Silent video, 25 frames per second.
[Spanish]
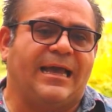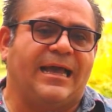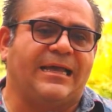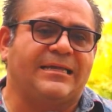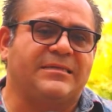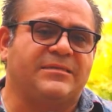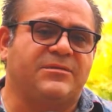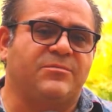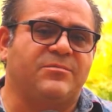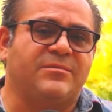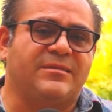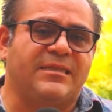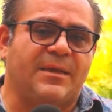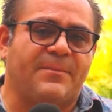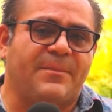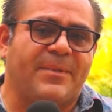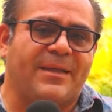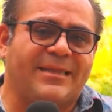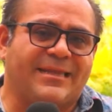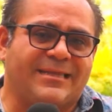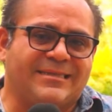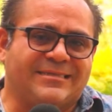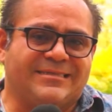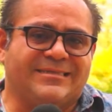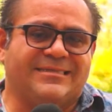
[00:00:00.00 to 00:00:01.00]
hacia un
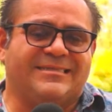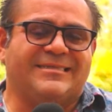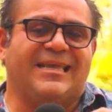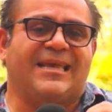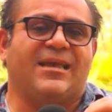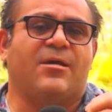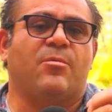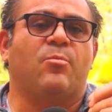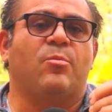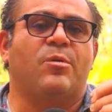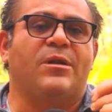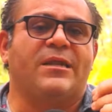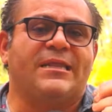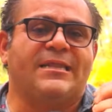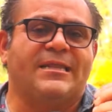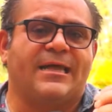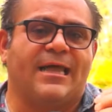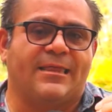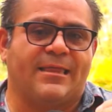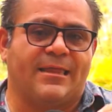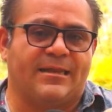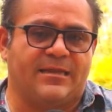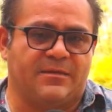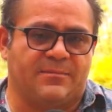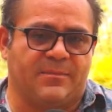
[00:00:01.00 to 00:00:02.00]
tema de
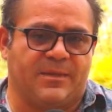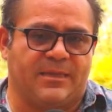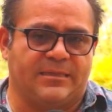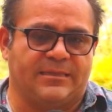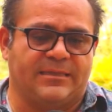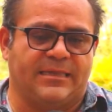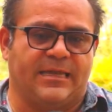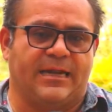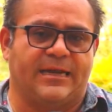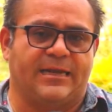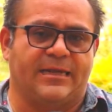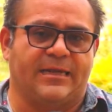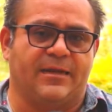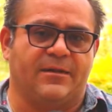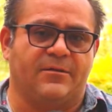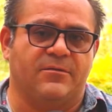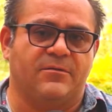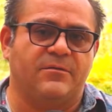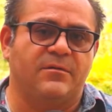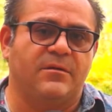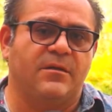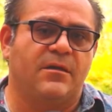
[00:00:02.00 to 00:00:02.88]
seguridad alimentaria.